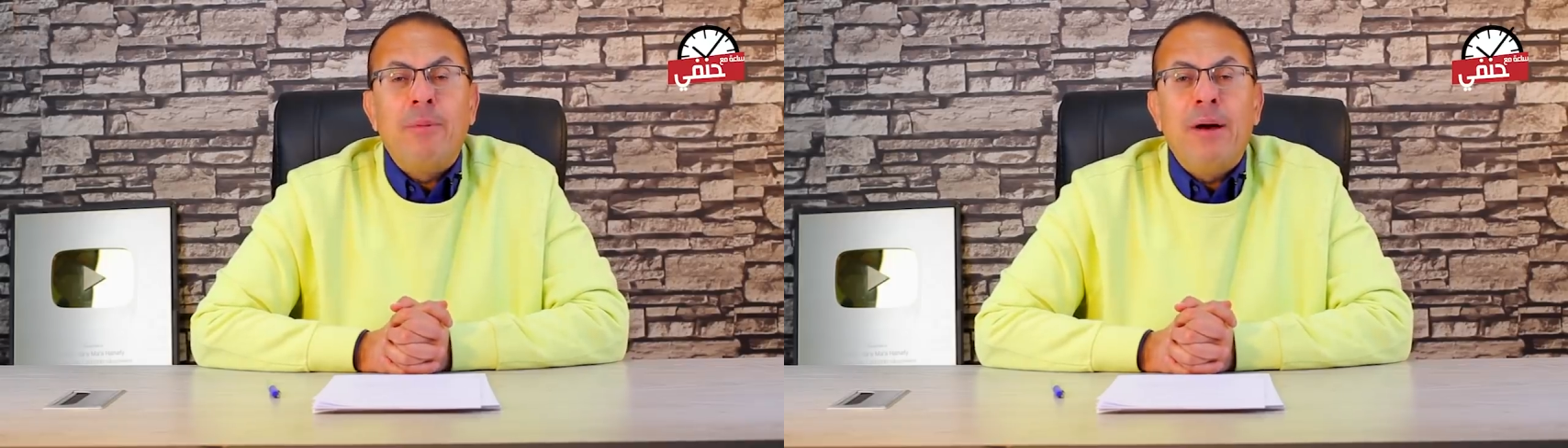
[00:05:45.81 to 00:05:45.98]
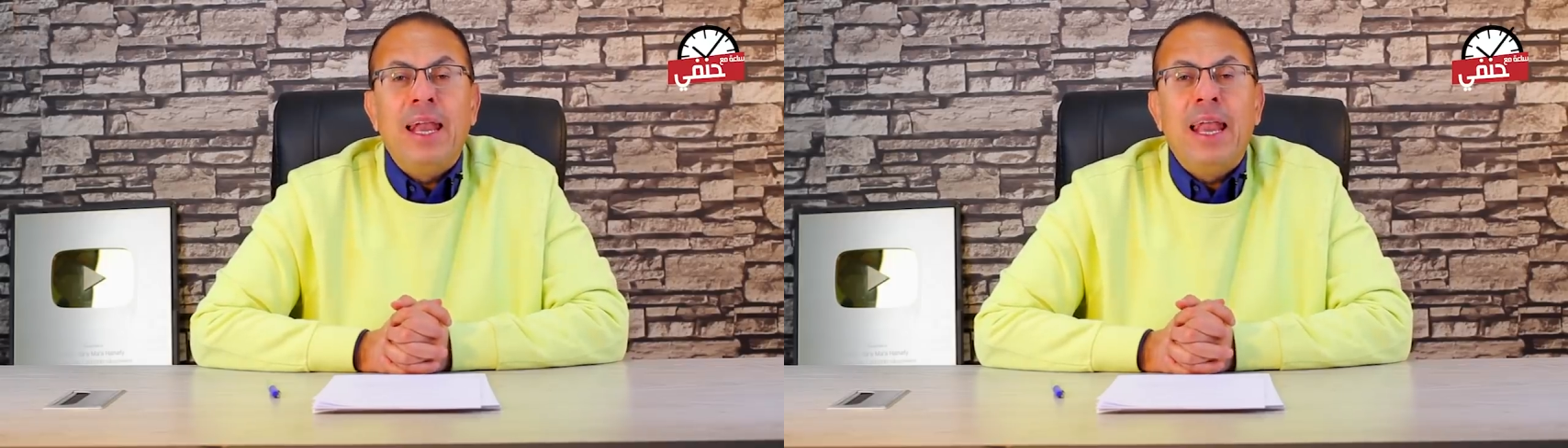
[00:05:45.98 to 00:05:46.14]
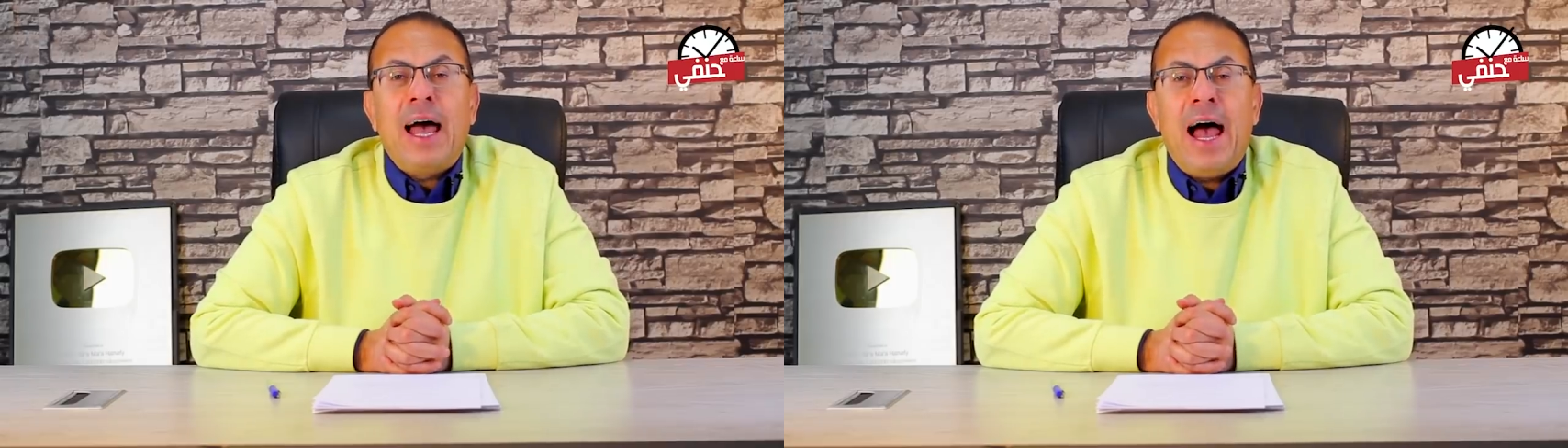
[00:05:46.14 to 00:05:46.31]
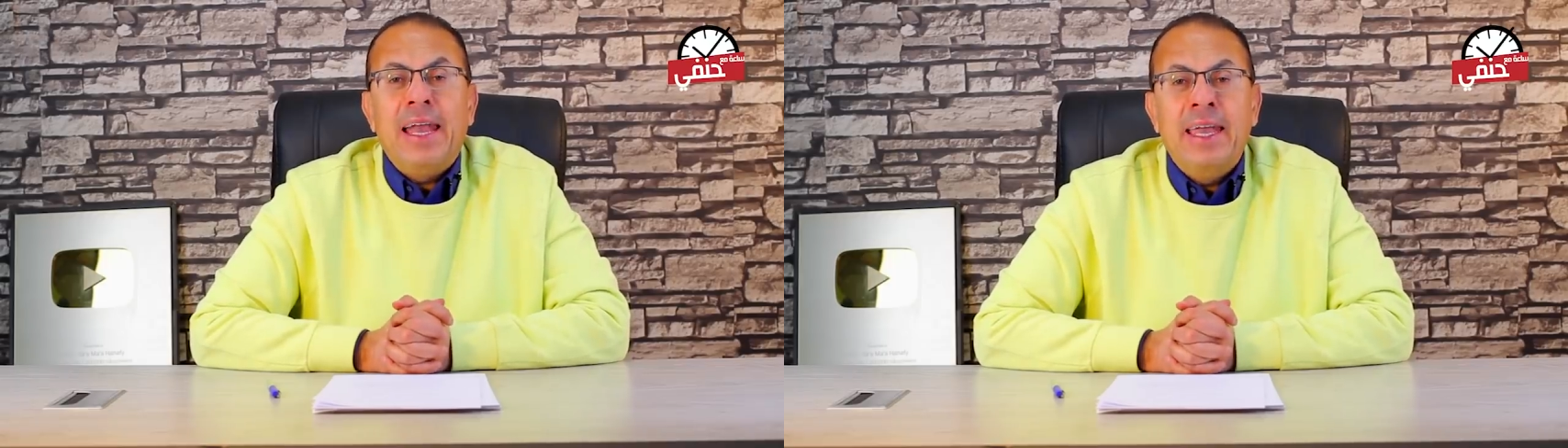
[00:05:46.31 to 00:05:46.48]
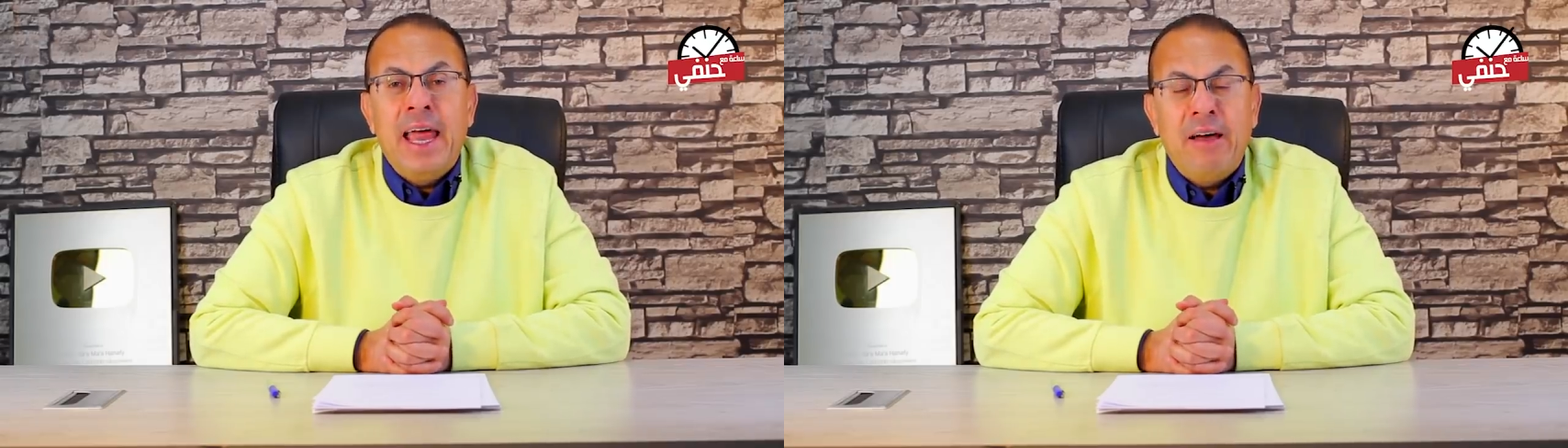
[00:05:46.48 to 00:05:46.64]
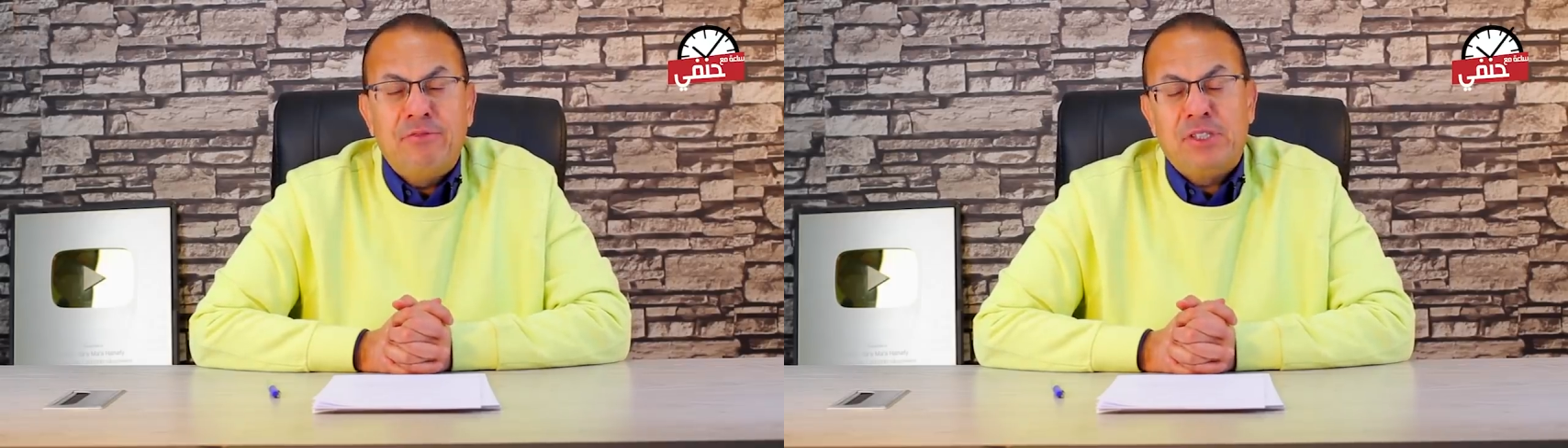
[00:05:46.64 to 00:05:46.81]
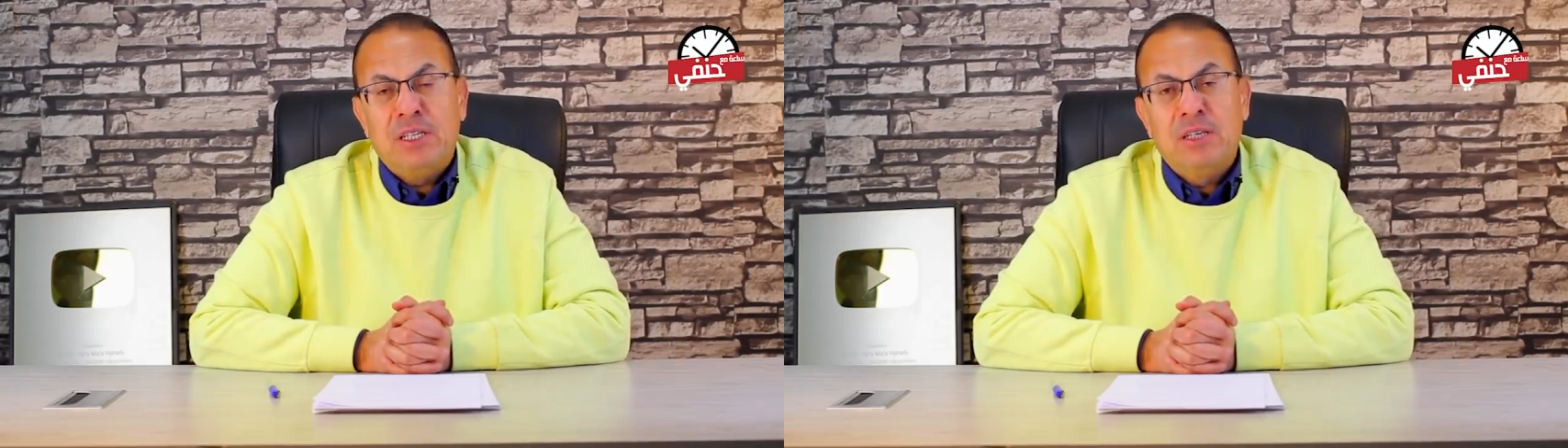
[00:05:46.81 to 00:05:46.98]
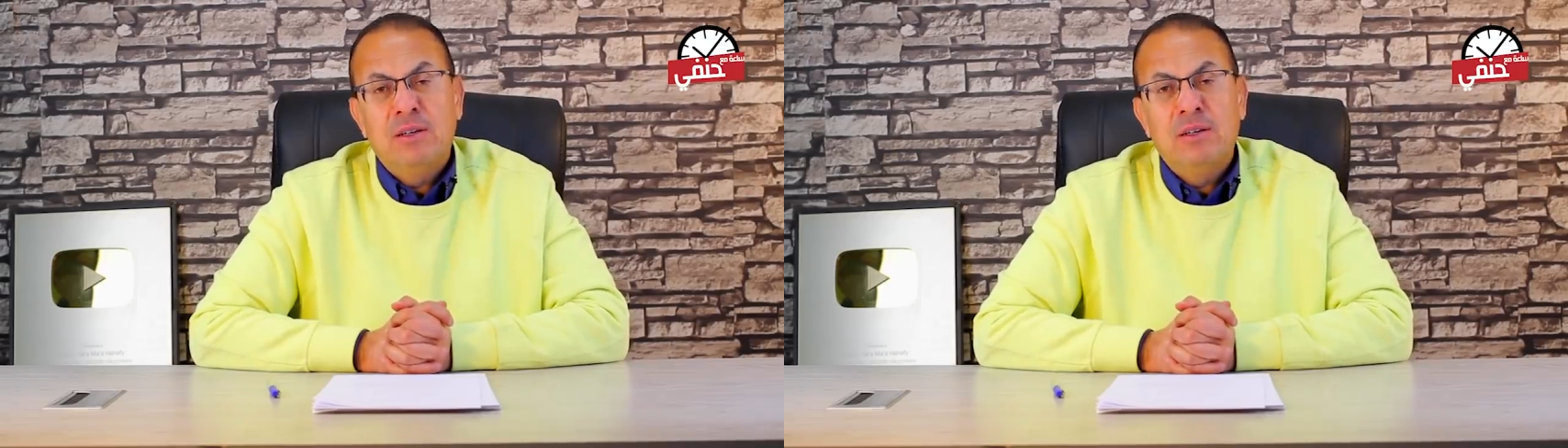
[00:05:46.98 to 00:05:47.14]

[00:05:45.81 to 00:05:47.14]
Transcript: ابلغ عن نفسي